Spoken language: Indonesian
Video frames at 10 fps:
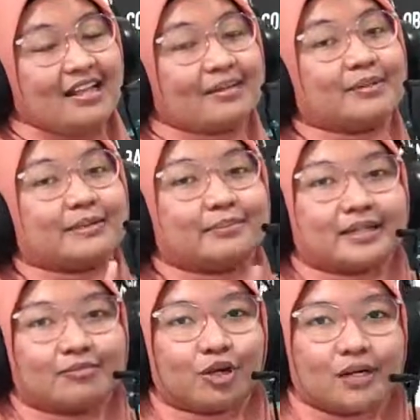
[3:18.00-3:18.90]

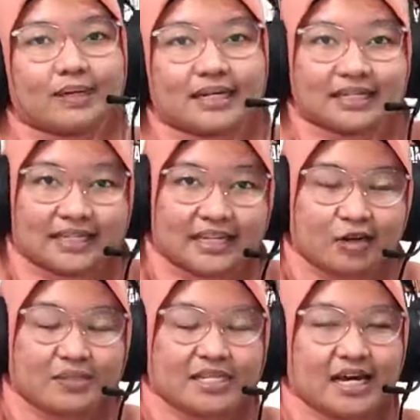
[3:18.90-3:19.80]
teman-teman boleh banget nih
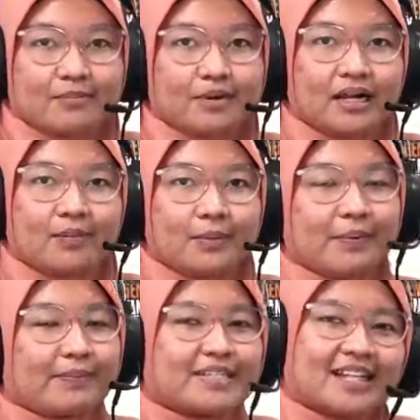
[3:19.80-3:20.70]
kalau misalkan mengalami
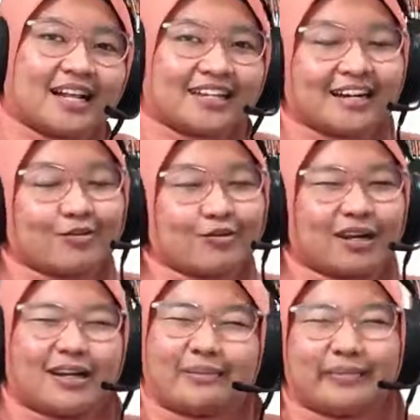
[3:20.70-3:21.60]
permasalahan yang
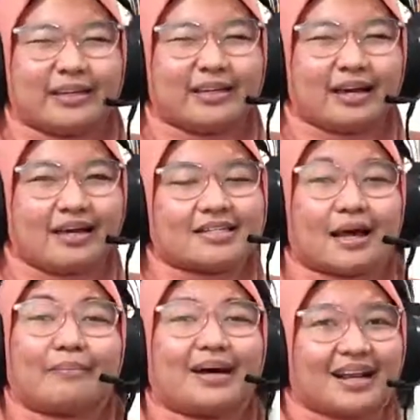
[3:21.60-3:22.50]
kurang lebih ya
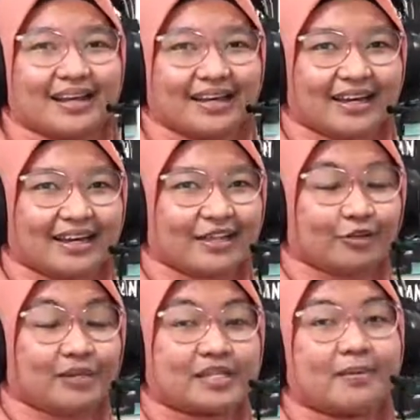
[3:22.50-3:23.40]
sama lah ya
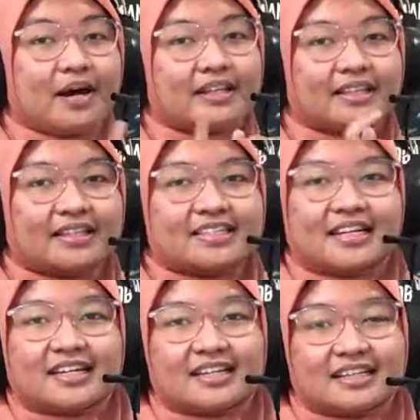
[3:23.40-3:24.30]
gitu. Bisa banget nanti
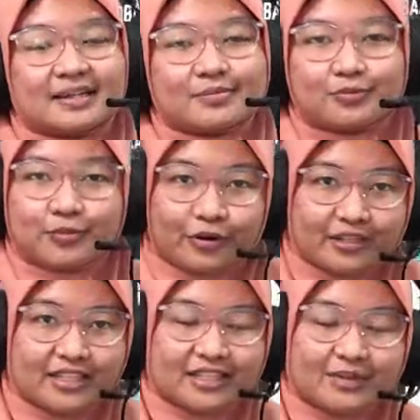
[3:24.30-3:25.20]
cek di tim support,
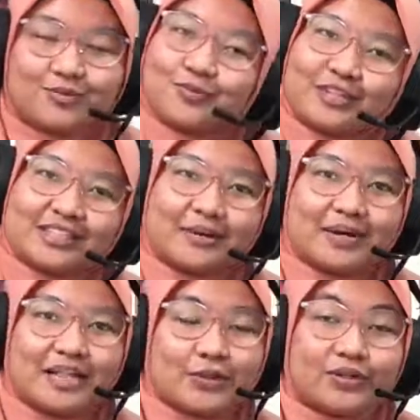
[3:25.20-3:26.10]
nanti tim support kita
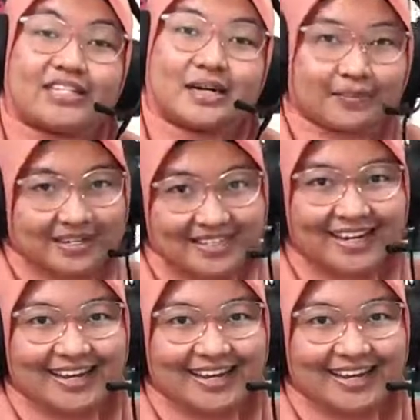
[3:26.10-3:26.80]
bantu di jam kerja